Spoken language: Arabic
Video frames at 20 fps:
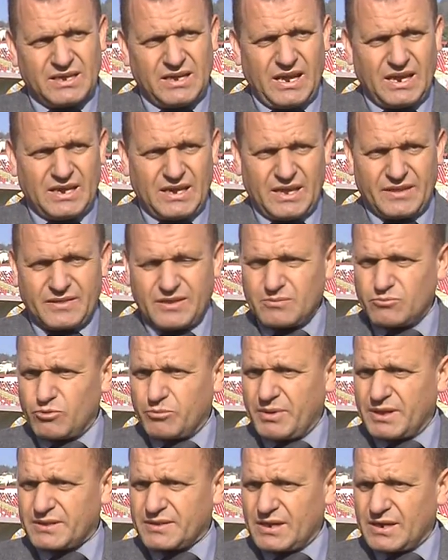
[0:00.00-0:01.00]
على هذه
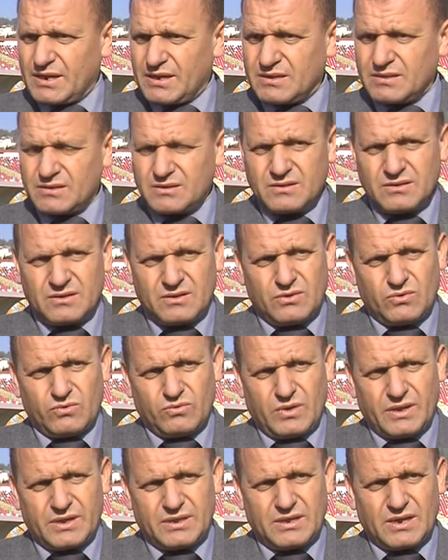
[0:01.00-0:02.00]
المبادرة
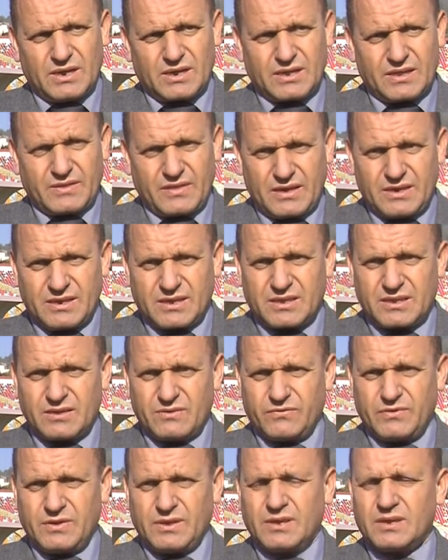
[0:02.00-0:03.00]
وهي كذلك
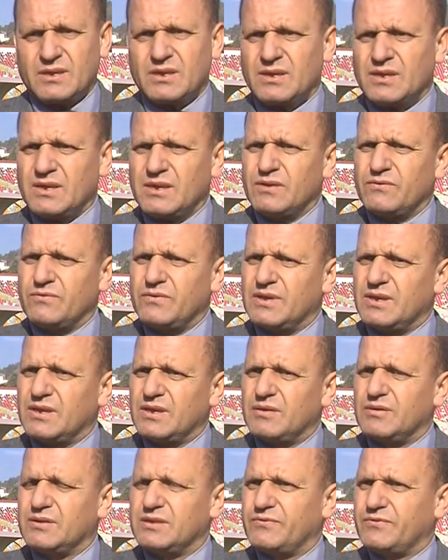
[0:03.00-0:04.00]
فيه
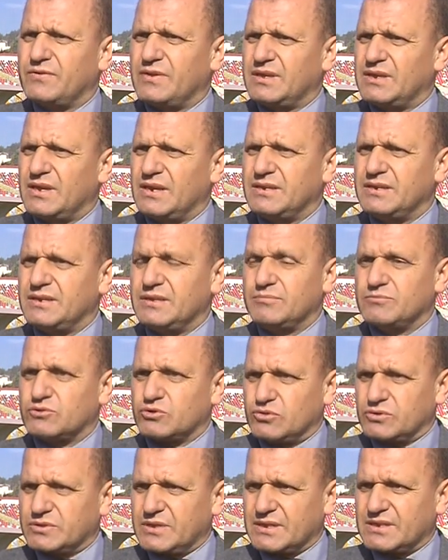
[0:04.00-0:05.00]
فيه فيه يعني
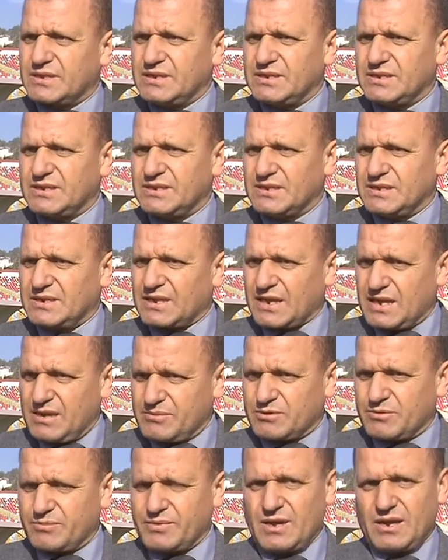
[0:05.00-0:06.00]
مجهودات اللي
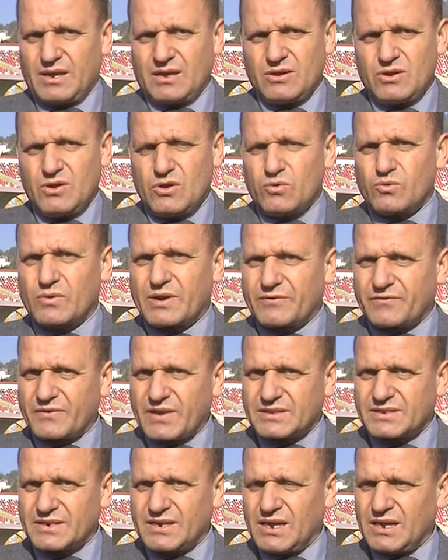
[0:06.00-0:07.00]
قامت بها
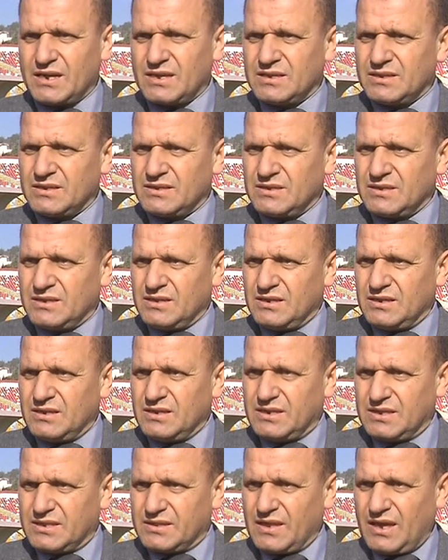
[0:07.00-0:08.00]
ورافقتنا
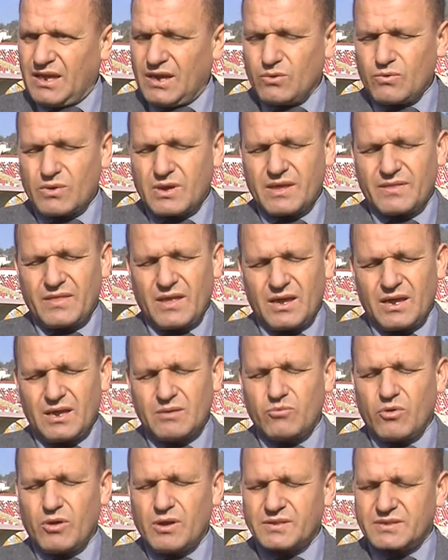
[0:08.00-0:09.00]
الاذاعه وكذا
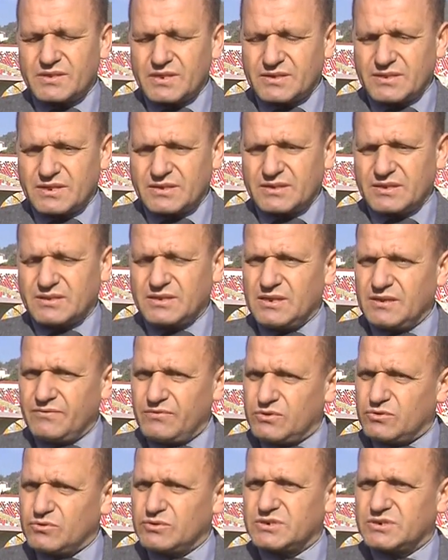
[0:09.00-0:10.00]
مؤسسه التلفزيون